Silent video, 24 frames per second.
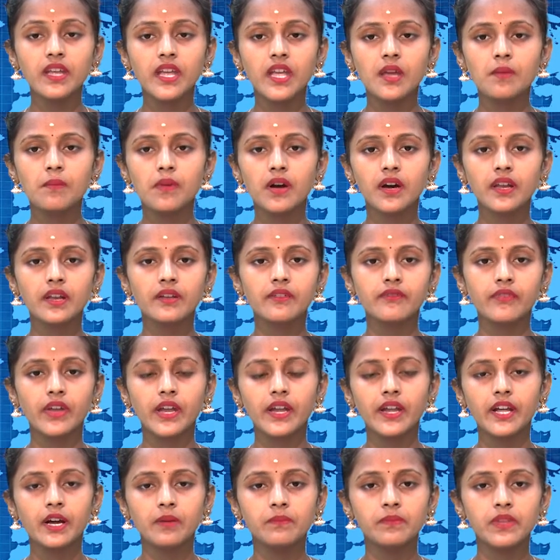ஏமாற
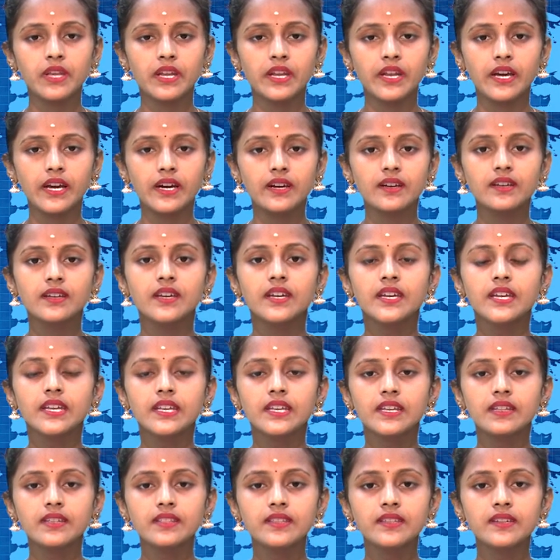வேண்டாம் என
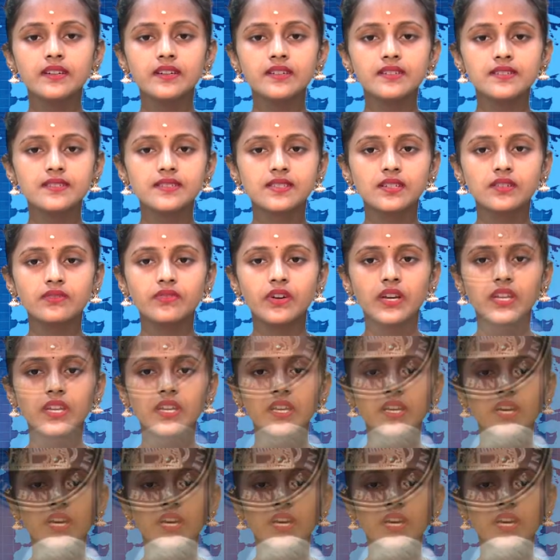இந்திய ரிசர்வ் வங்கி